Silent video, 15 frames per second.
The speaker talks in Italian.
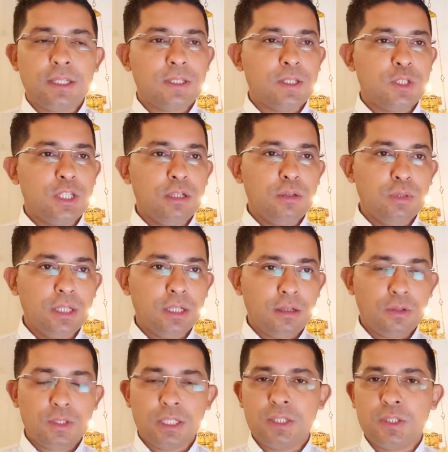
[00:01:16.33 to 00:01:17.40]
se c'è una
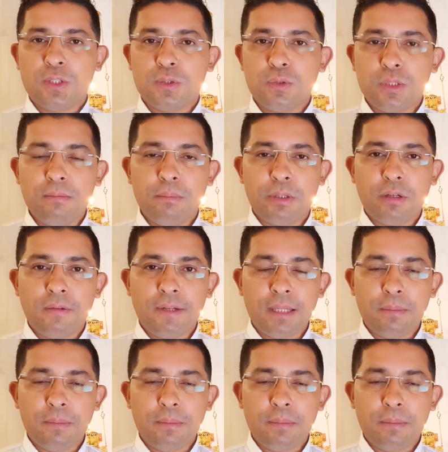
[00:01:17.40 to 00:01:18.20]
cosa che Gesù rimprovera